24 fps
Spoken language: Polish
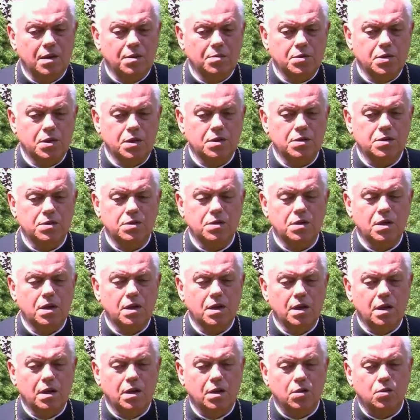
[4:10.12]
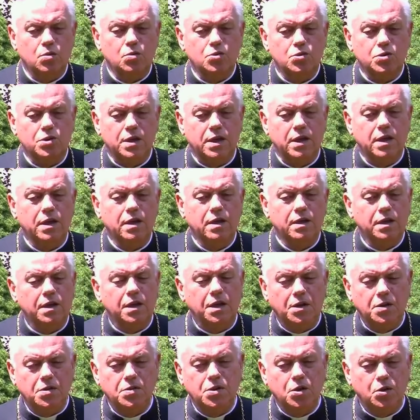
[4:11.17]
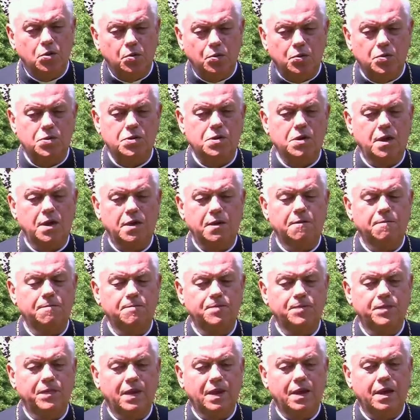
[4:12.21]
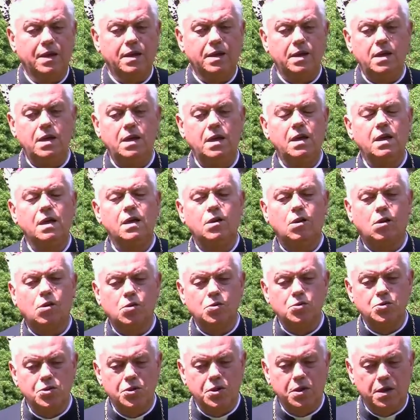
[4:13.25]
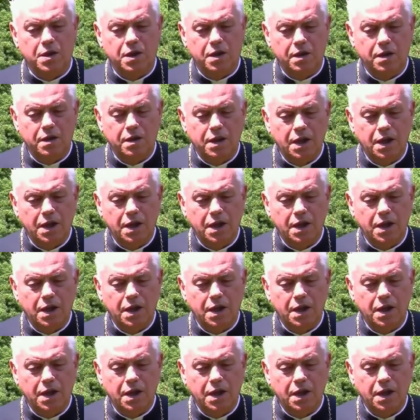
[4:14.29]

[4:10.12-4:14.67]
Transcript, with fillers: przez różne instytucje i rodziny.